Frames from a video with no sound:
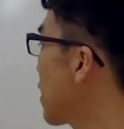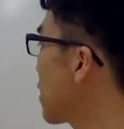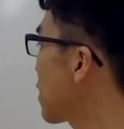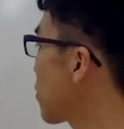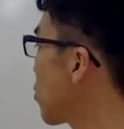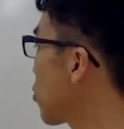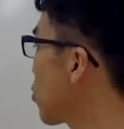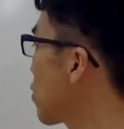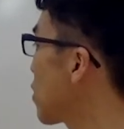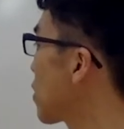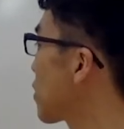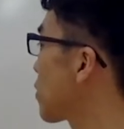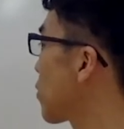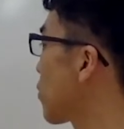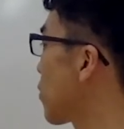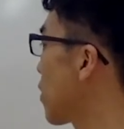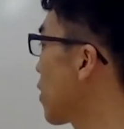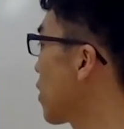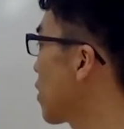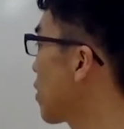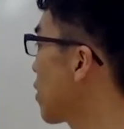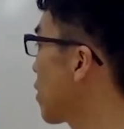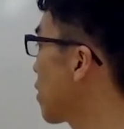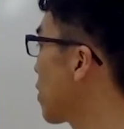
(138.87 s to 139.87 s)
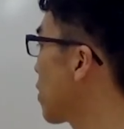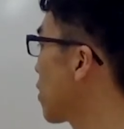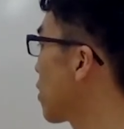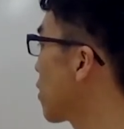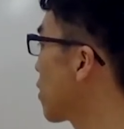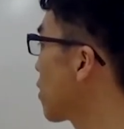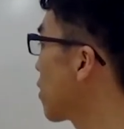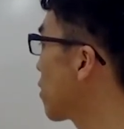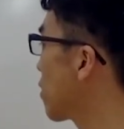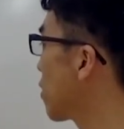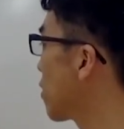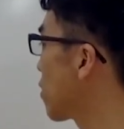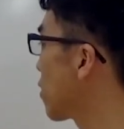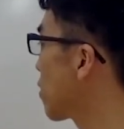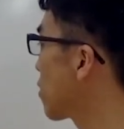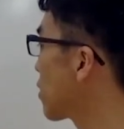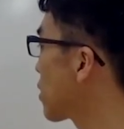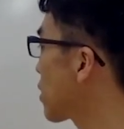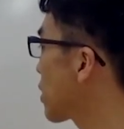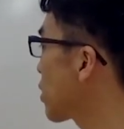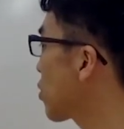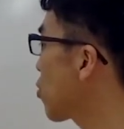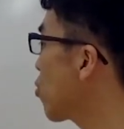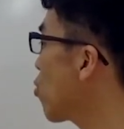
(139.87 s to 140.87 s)
ことなんですよね
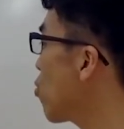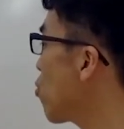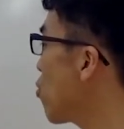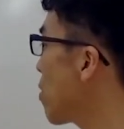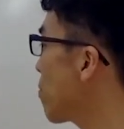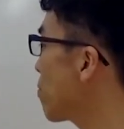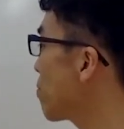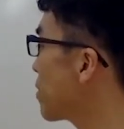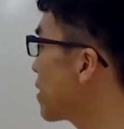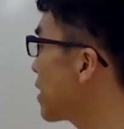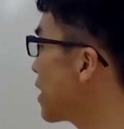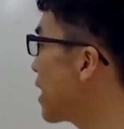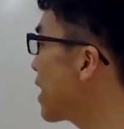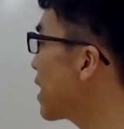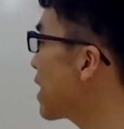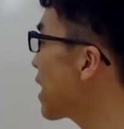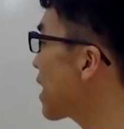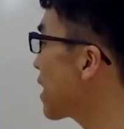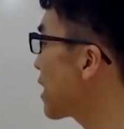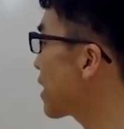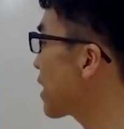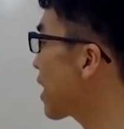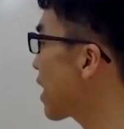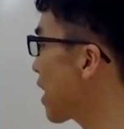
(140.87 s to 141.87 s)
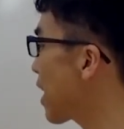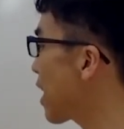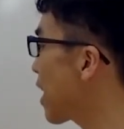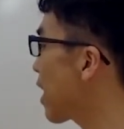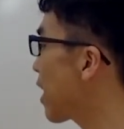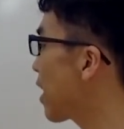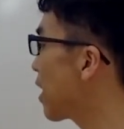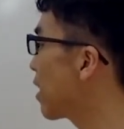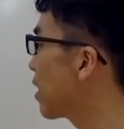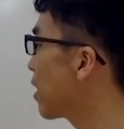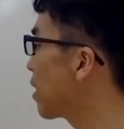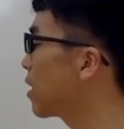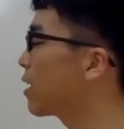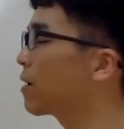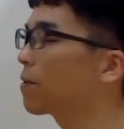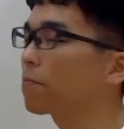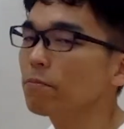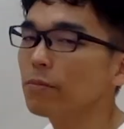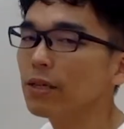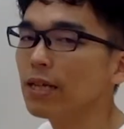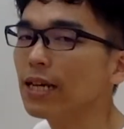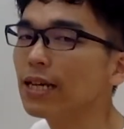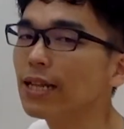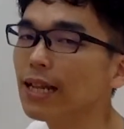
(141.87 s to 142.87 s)
思考は見えないから
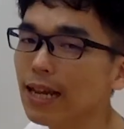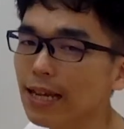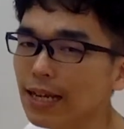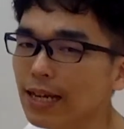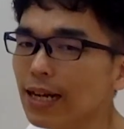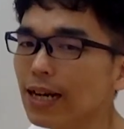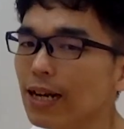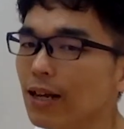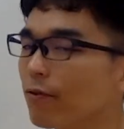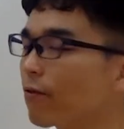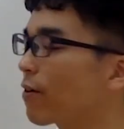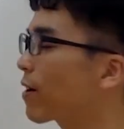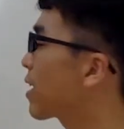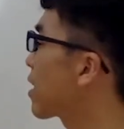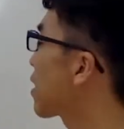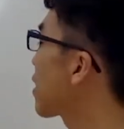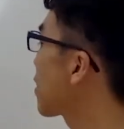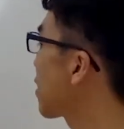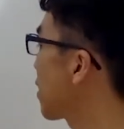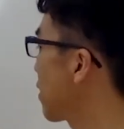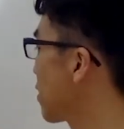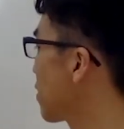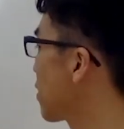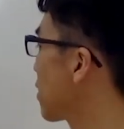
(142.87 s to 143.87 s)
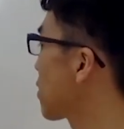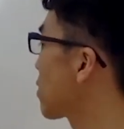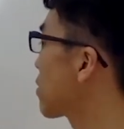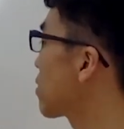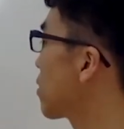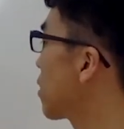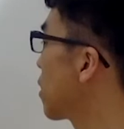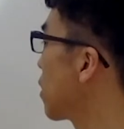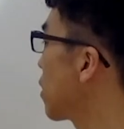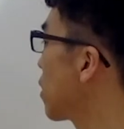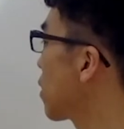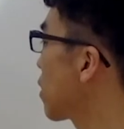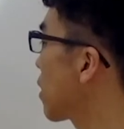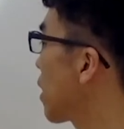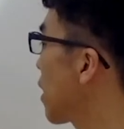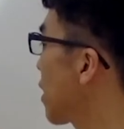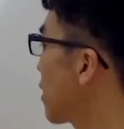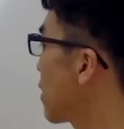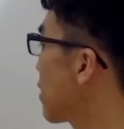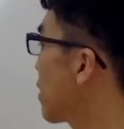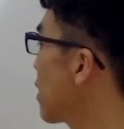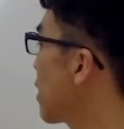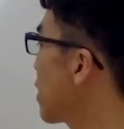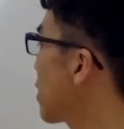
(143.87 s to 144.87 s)
見えないからわからないんです書
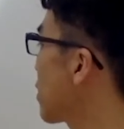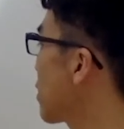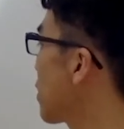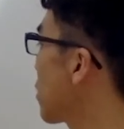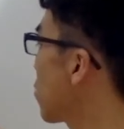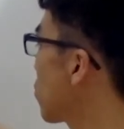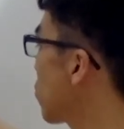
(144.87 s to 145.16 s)
き出していくこ